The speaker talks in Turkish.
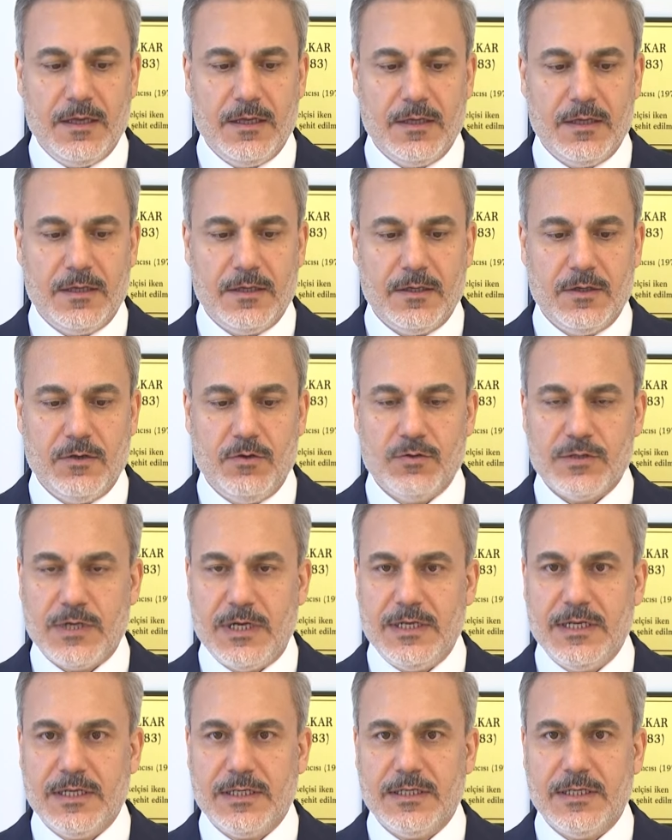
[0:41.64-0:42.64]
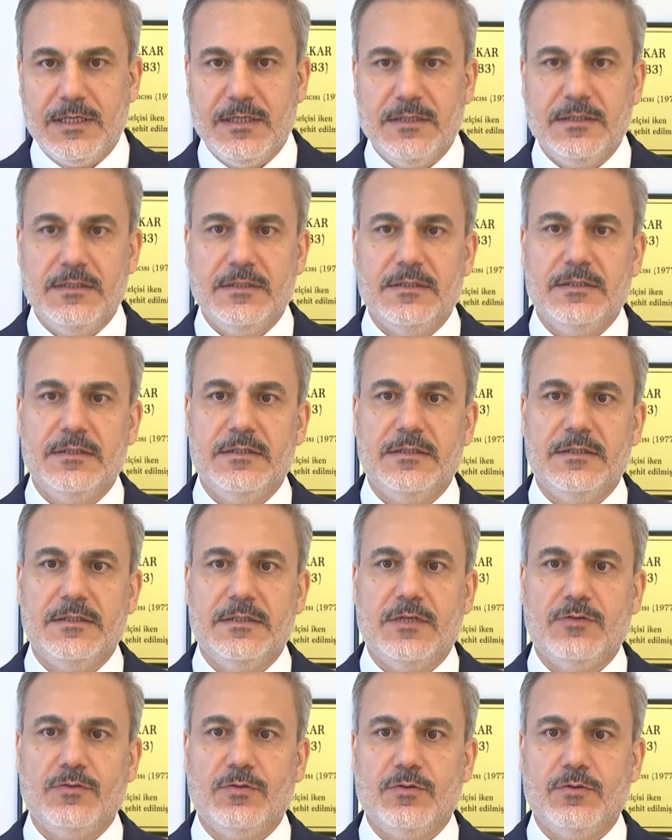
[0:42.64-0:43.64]
e, özellikle e,
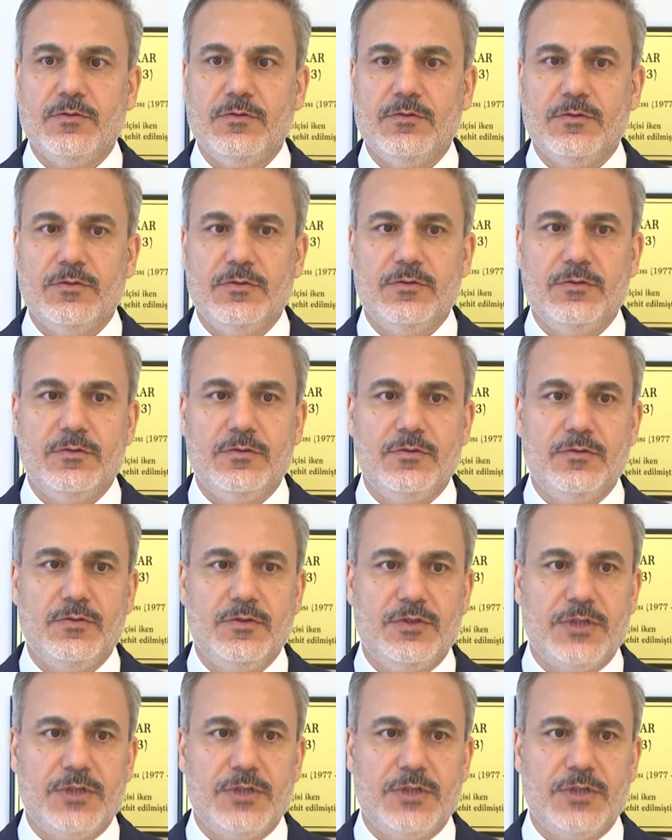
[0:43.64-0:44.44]
NATO'nun e,